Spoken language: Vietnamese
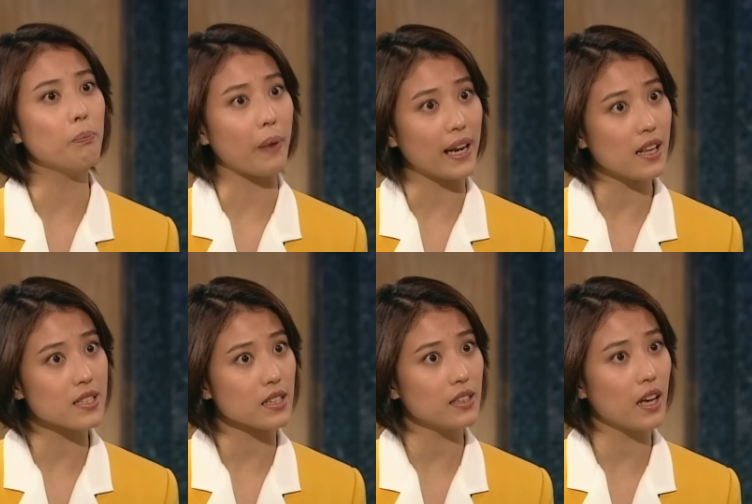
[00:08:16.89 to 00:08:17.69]
Không cho
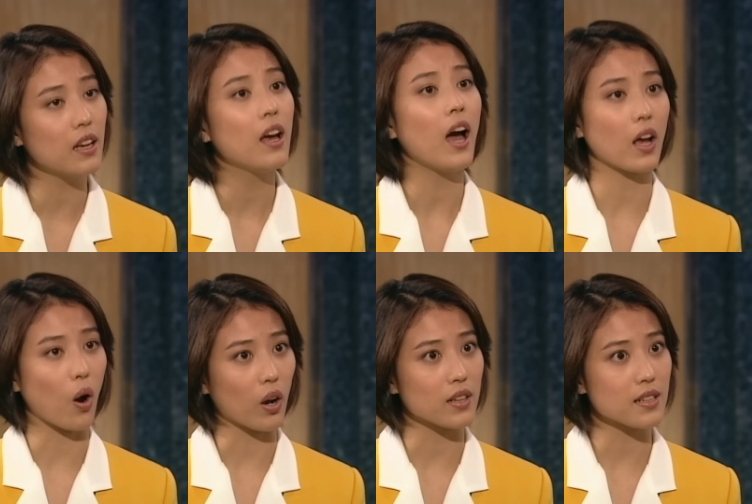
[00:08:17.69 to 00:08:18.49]
ông hút thuốc là chức
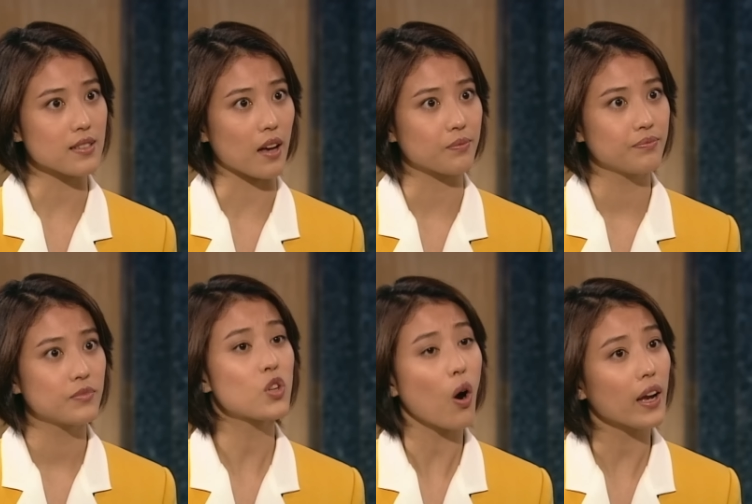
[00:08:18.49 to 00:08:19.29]
trách của tôi
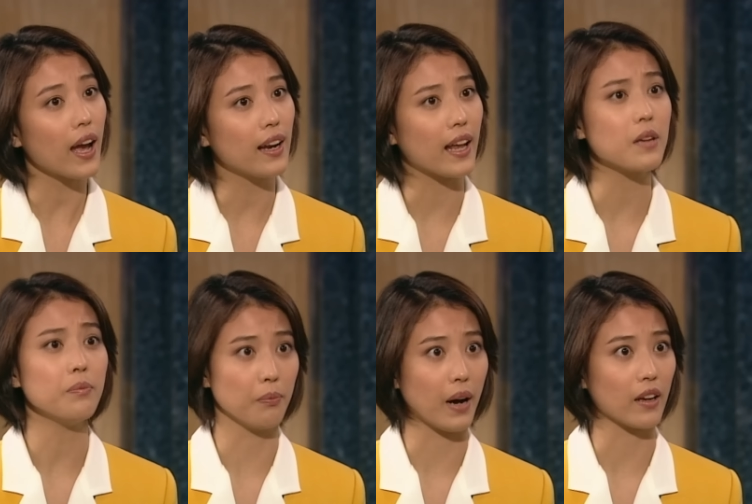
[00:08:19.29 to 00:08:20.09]
Kẻ có lỗi
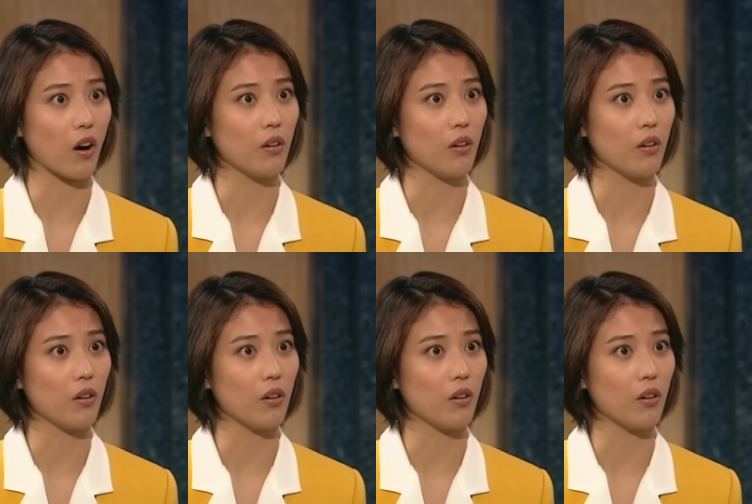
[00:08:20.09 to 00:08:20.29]
là ông chứ